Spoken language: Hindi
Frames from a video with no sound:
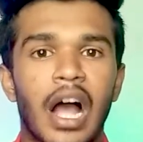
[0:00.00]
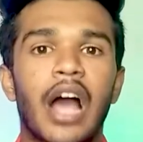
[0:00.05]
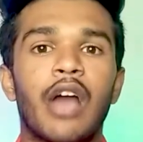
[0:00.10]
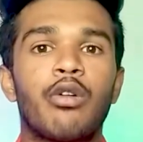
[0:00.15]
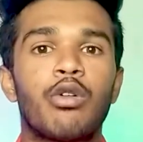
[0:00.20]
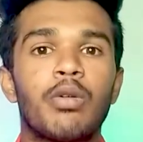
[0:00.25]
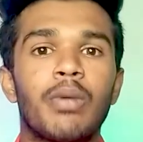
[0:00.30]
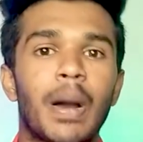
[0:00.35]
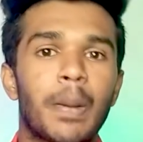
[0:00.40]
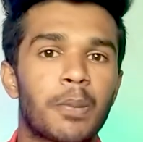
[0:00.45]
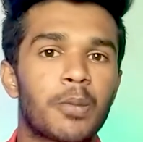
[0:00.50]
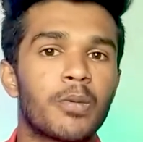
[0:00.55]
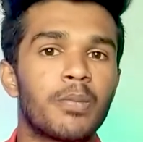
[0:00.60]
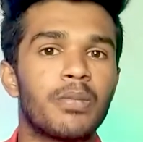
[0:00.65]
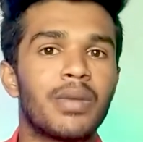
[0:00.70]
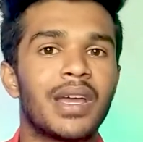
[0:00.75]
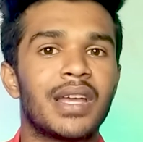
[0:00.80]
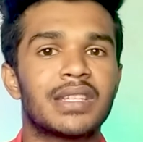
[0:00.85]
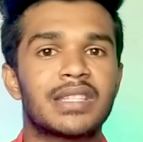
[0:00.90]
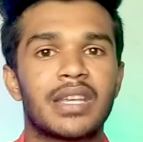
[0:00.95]
आई होप आप
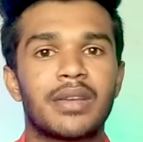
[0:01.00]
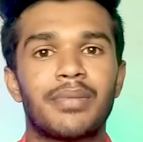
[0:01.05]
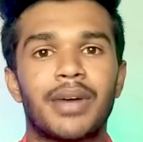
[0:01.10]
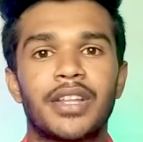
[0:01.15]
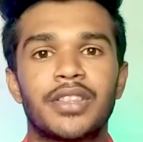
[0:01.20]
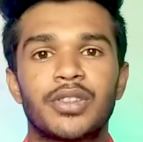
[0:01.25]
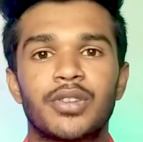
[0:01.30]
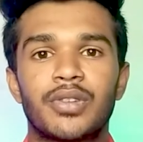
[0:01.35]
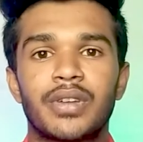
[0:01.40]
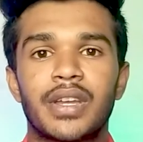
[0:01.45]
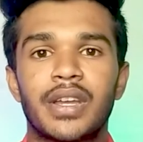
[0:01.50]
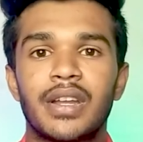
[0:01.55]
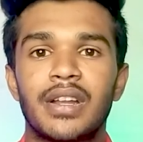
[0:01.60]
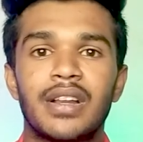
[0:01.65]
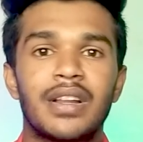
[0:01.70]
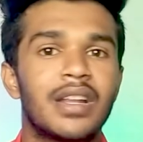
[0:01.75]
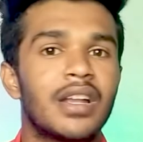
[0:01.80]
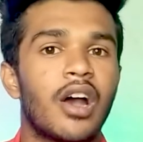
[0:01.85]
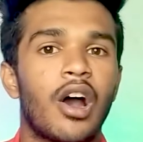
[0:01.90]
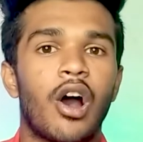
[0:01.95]
भी ऐसे ही मानते होंगे
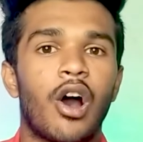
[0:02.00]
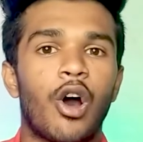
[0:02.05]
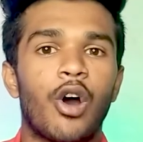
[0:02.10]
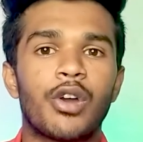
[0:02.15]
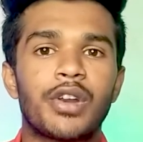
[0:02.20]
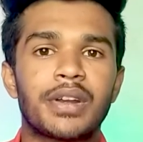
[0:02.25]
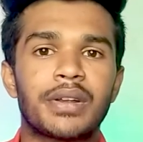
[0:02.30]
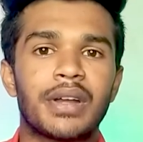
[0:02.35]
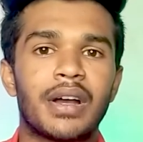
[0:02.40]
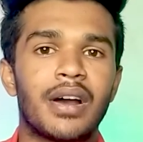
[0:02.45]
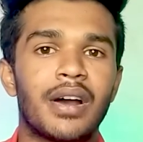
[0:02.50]
और